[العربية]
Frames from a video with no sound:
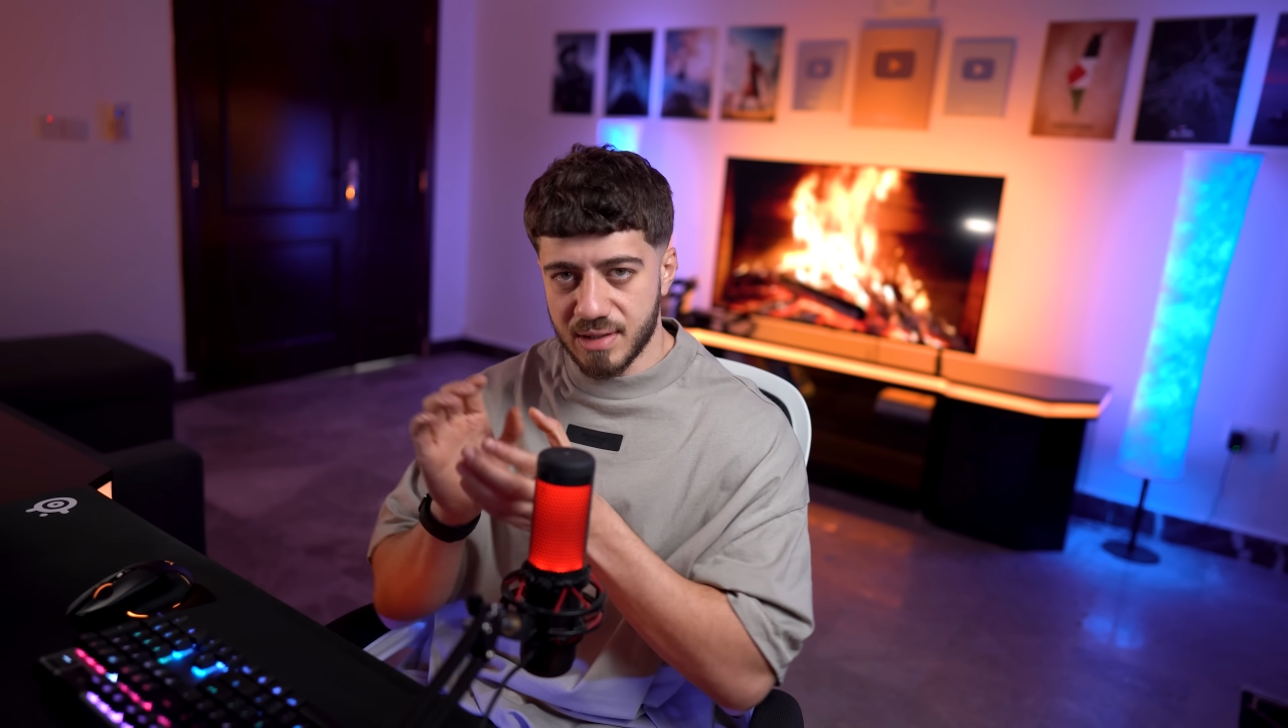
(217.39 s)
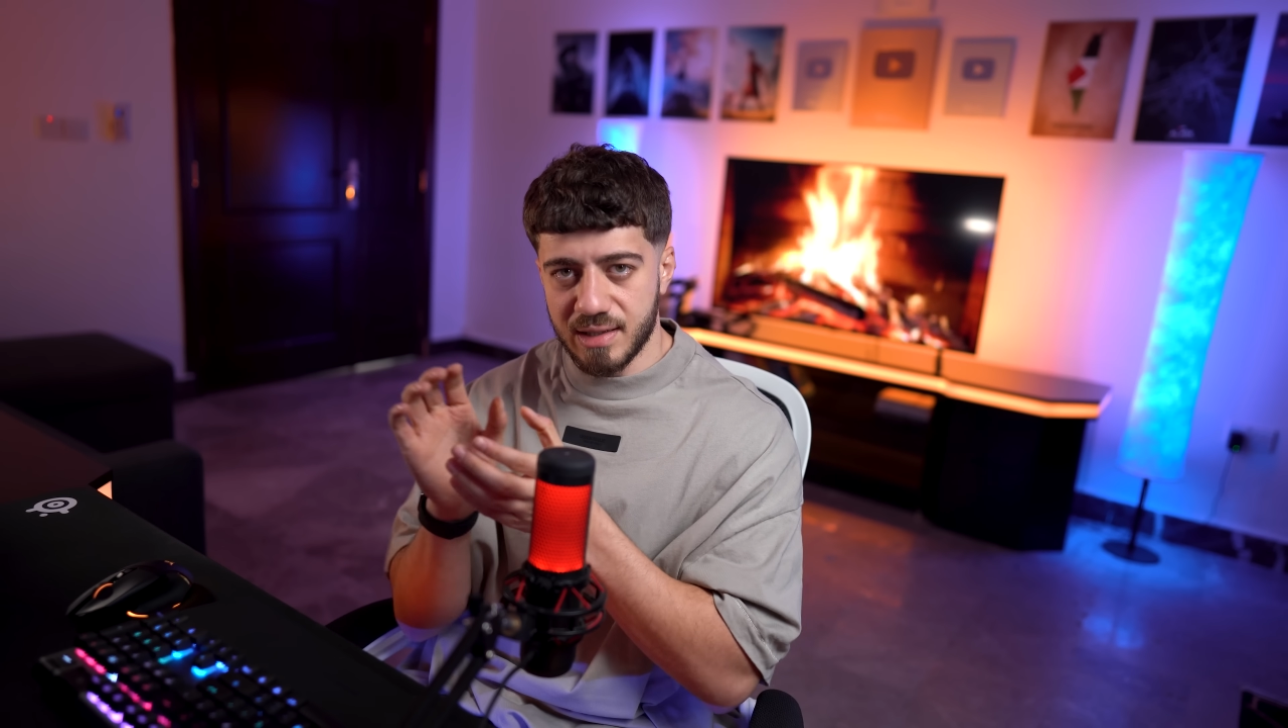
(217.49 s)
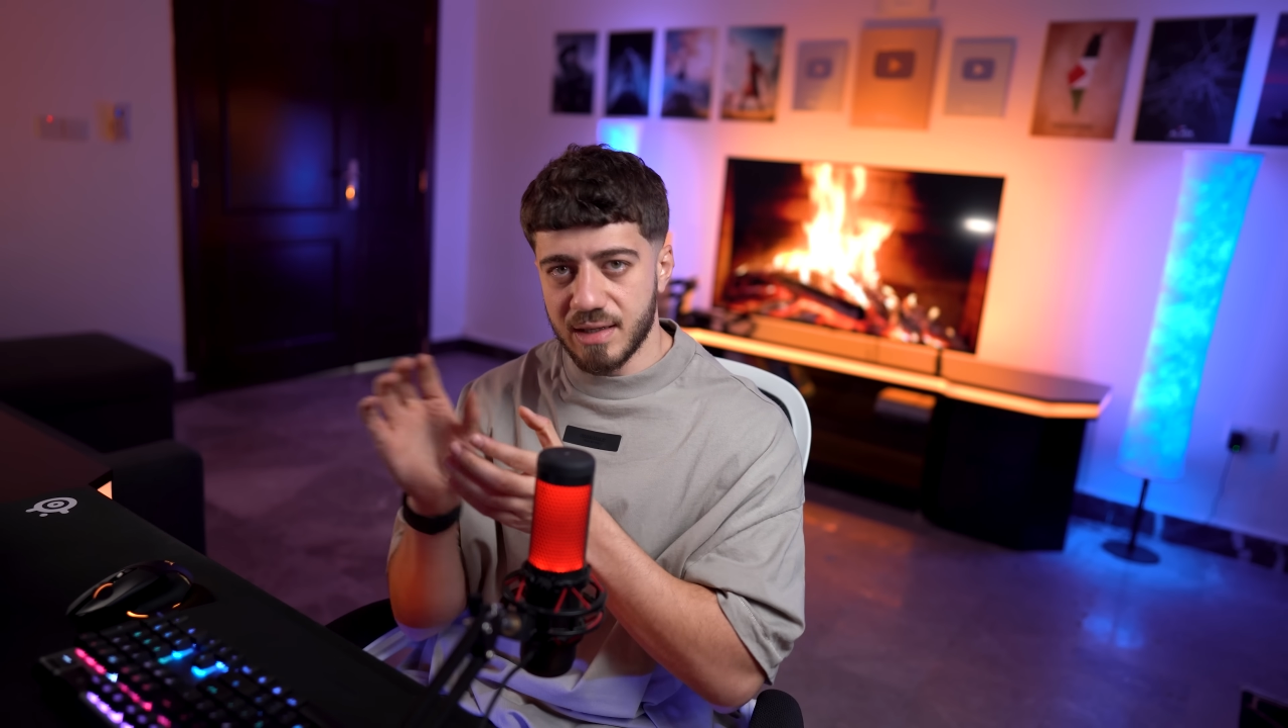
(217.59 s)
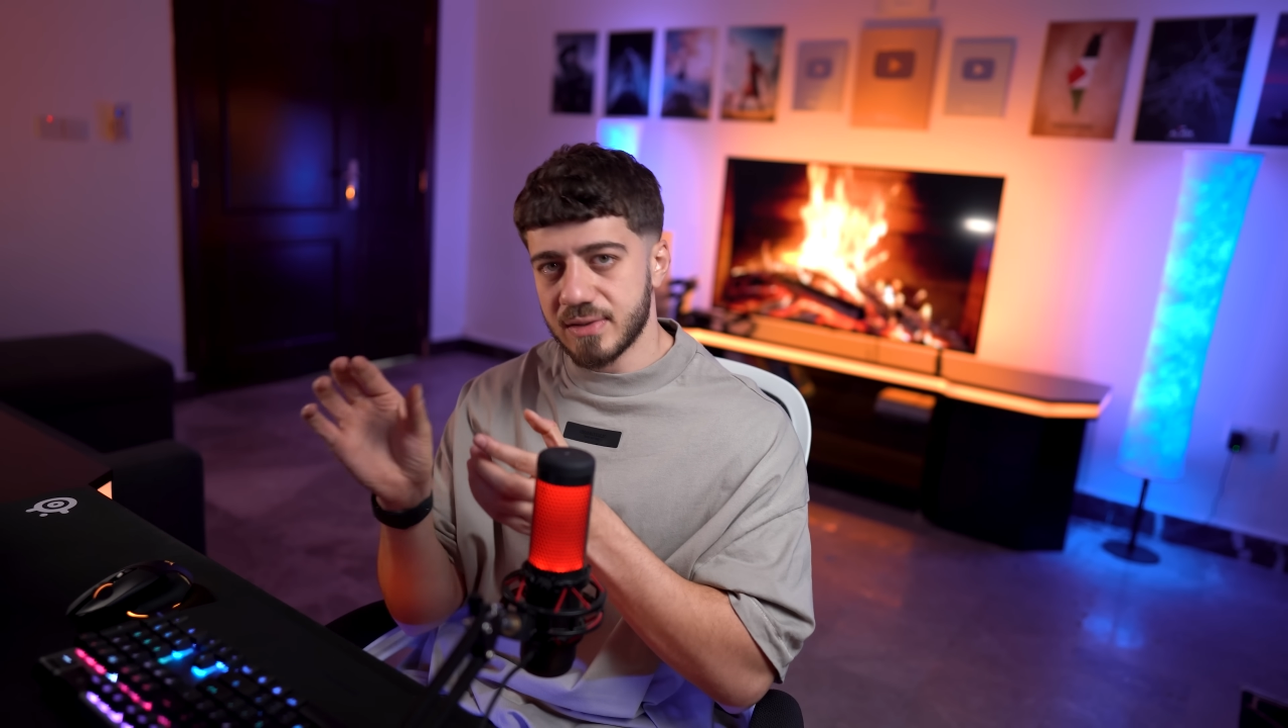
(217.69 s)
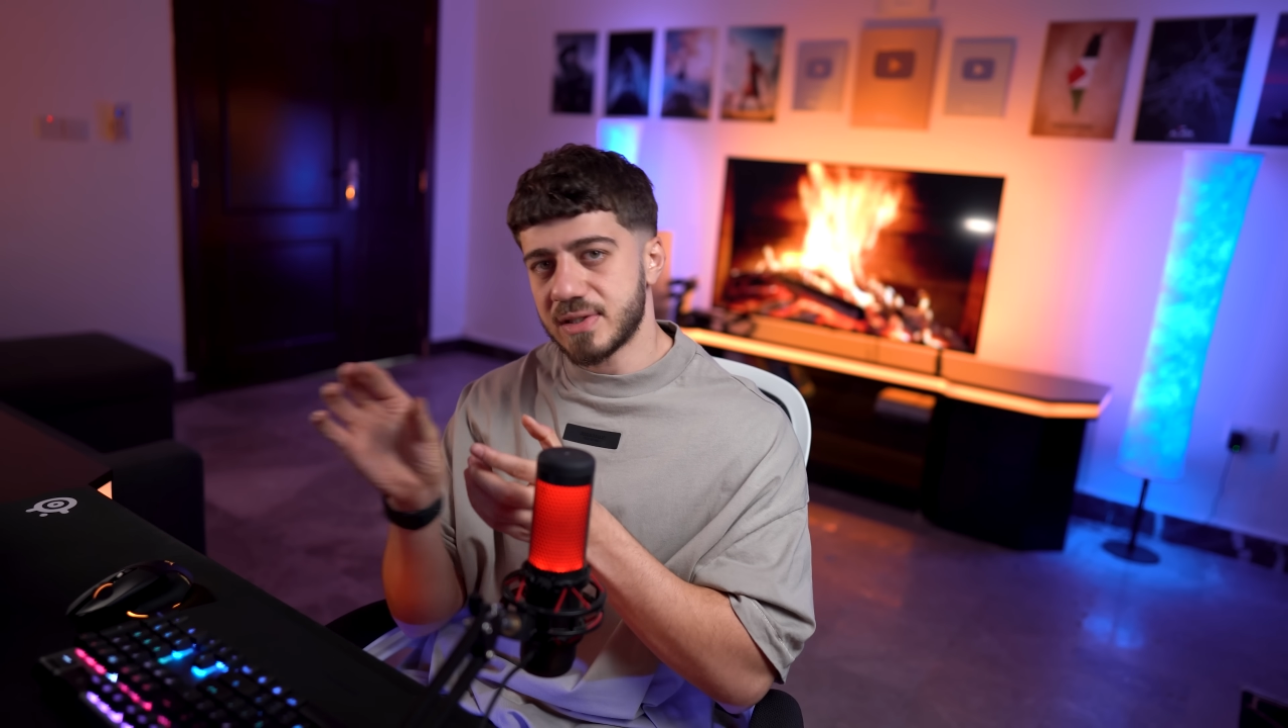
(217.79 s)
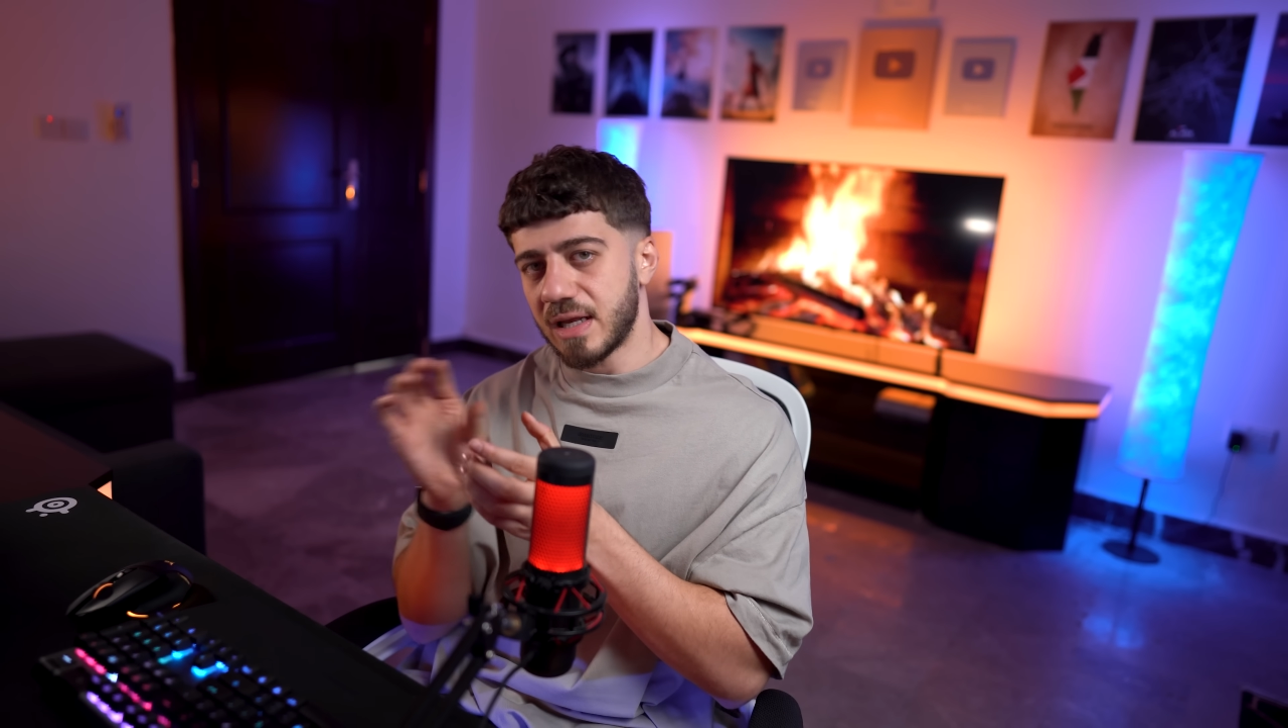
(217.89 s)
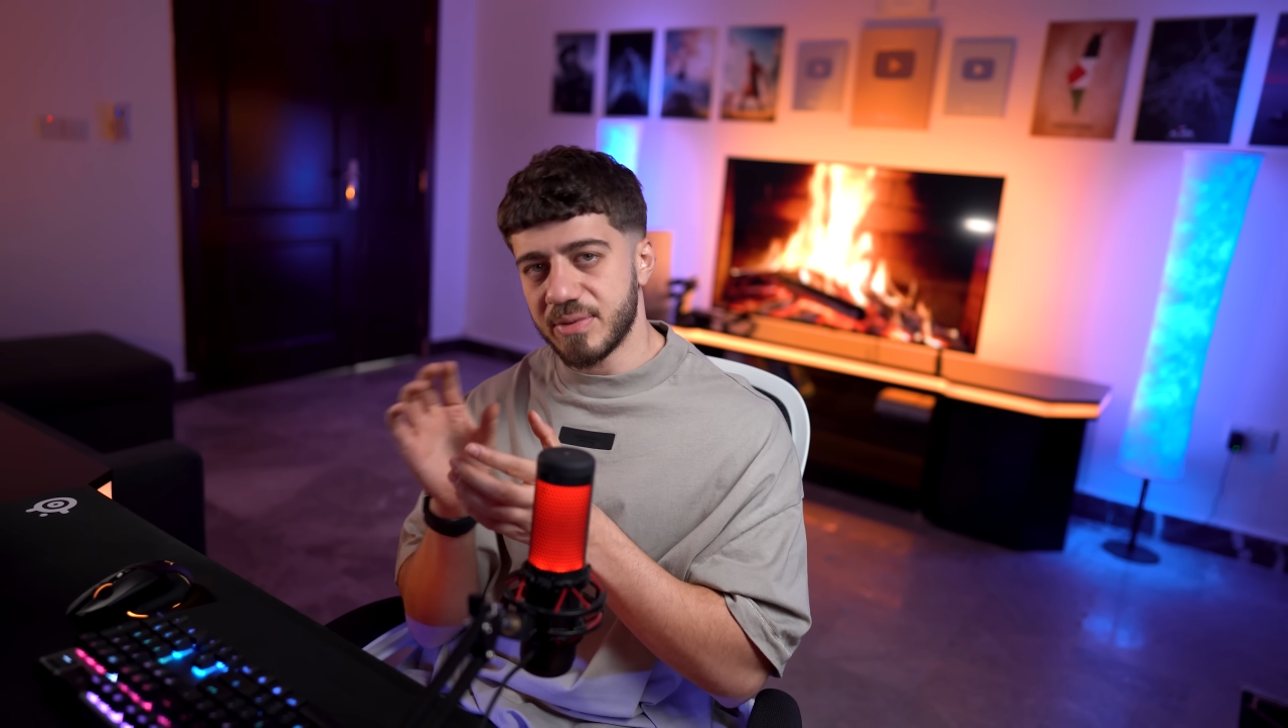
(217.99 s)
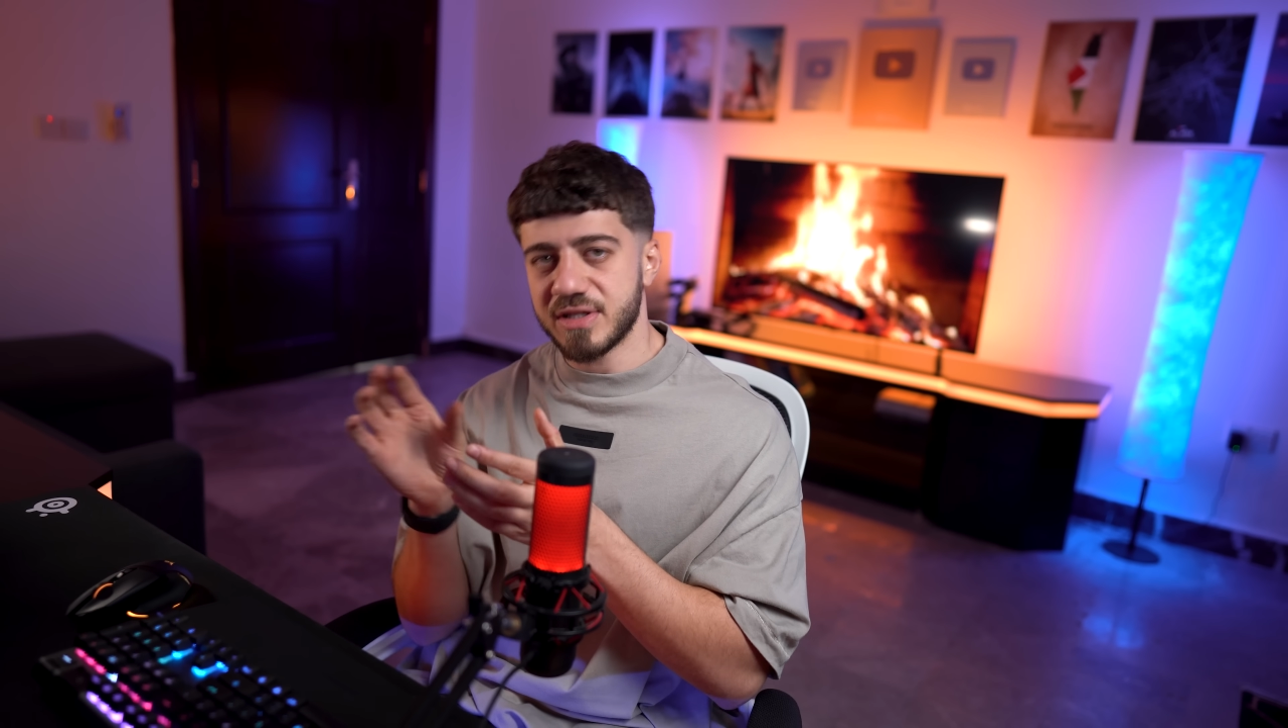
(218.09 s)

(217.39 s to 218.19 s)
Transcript: تعليق سلبي